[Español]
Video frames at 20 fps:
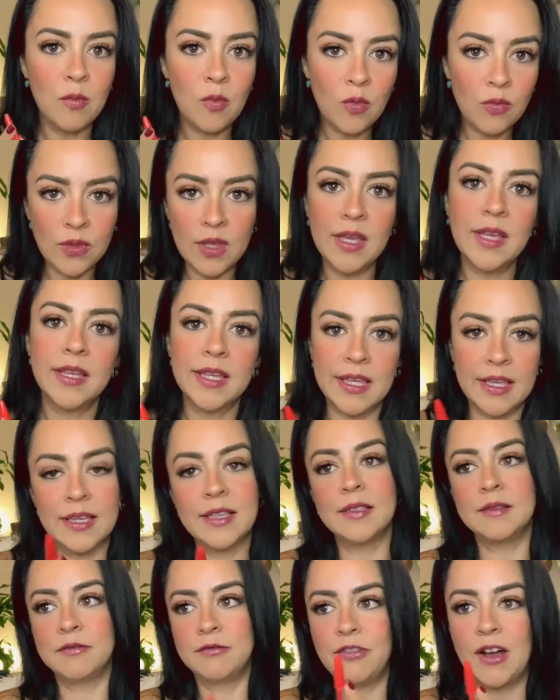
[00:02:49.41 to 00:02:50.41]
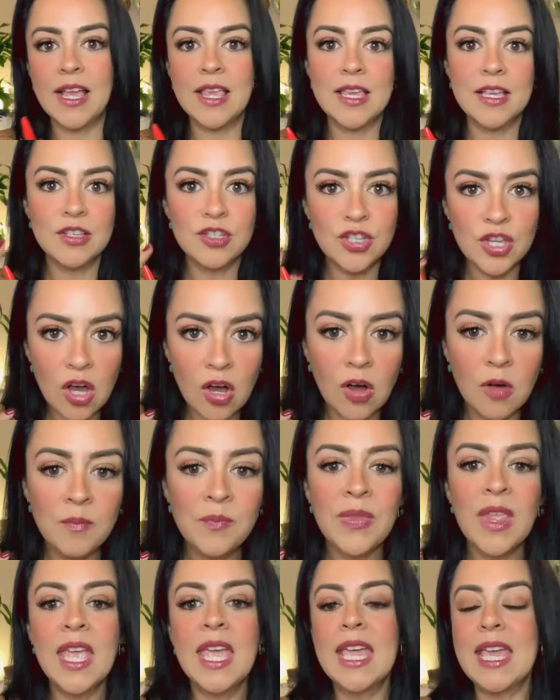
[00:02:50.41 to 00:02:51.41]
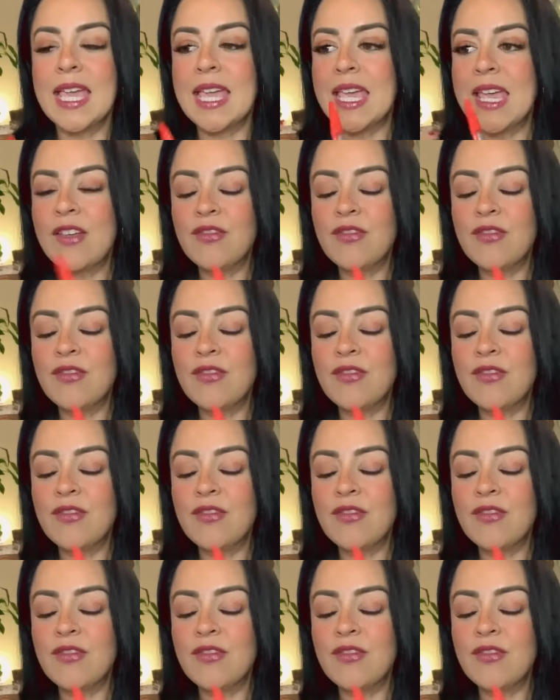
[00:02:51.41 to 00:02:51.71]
de que falleció y